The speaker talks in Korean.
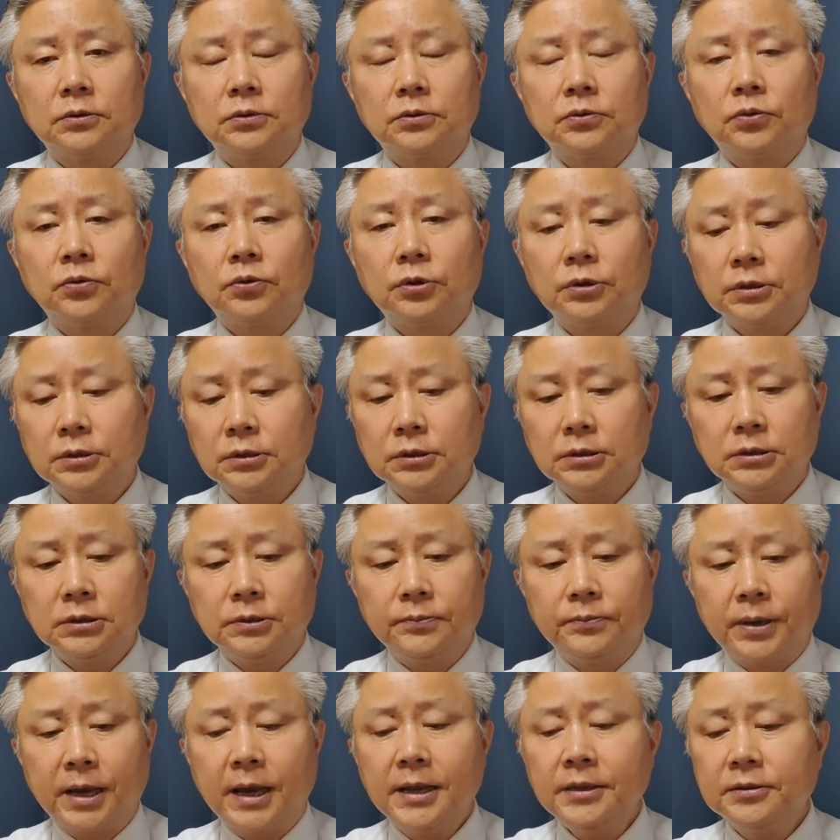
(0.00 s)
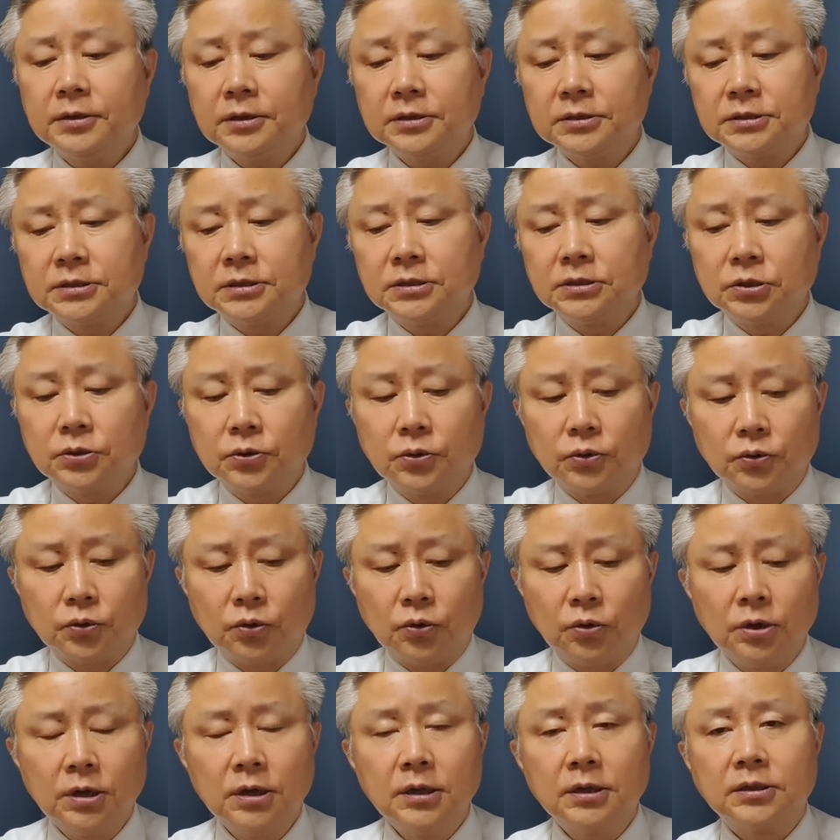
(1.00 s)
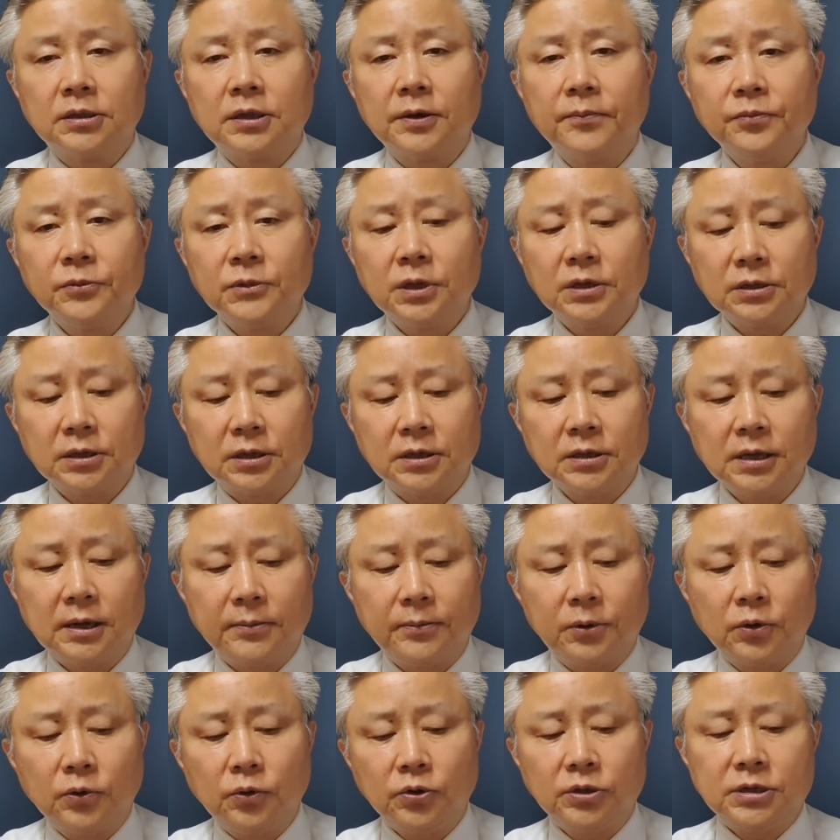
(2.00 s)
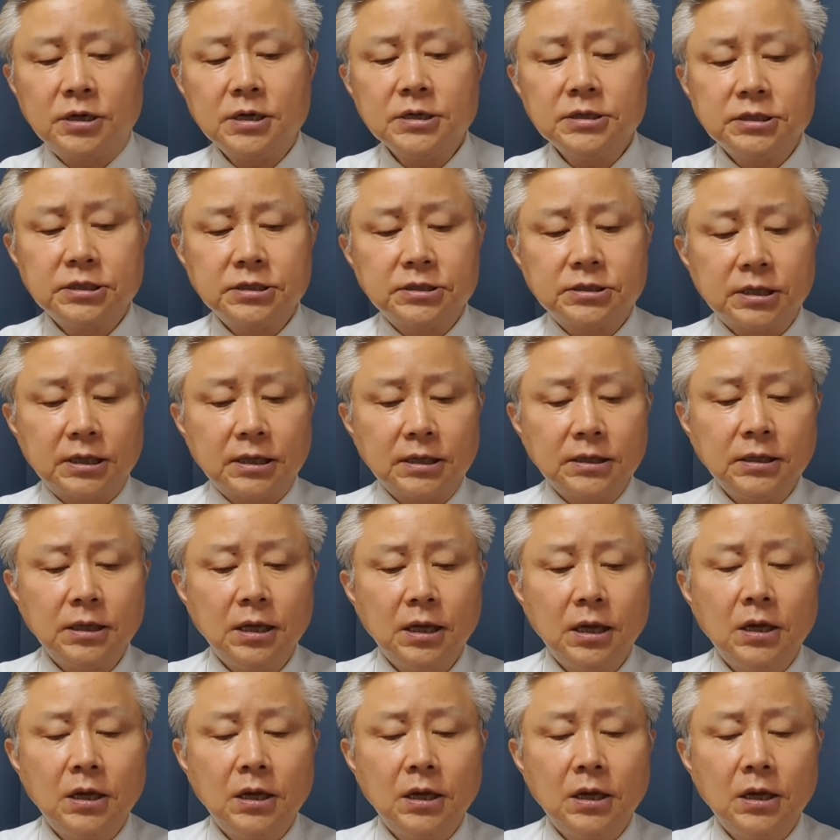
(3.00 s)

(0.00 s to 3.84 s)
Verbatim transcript: 또는 이 페인트 칠 등으로 덮는 그야말로 형식적인